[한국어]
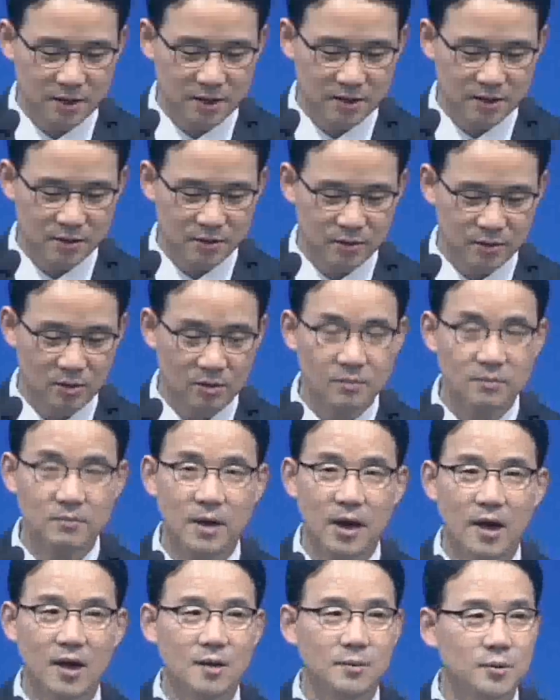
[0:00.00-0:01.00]
가지고
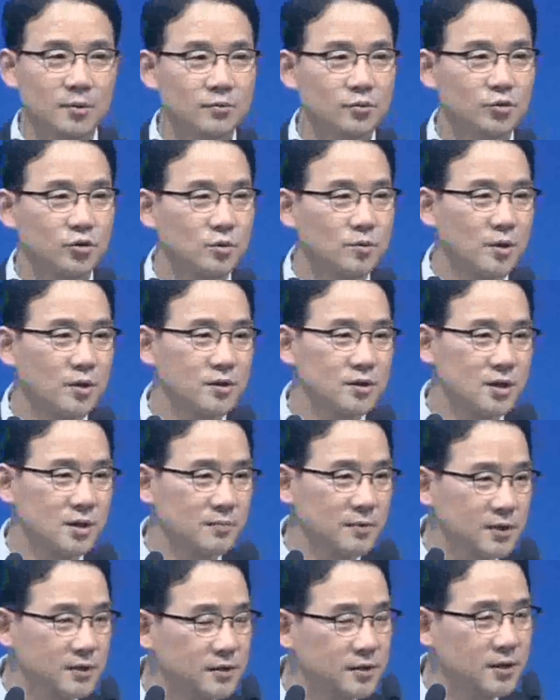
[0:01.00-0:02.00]
마가복음 두 번째
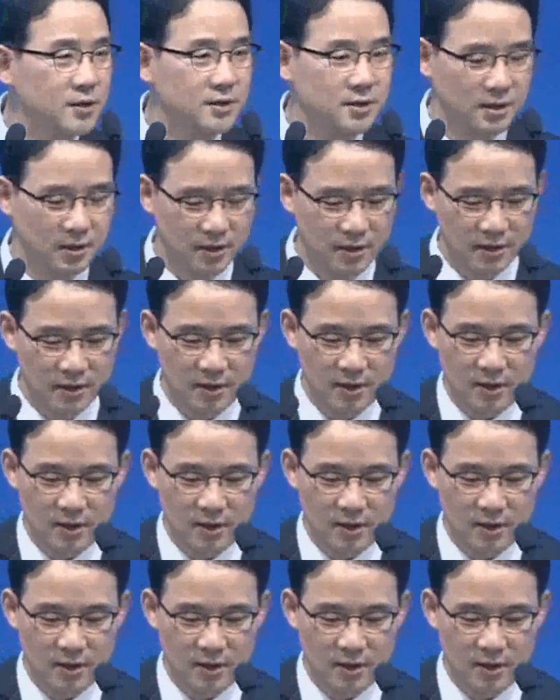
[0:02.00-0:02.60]
메시지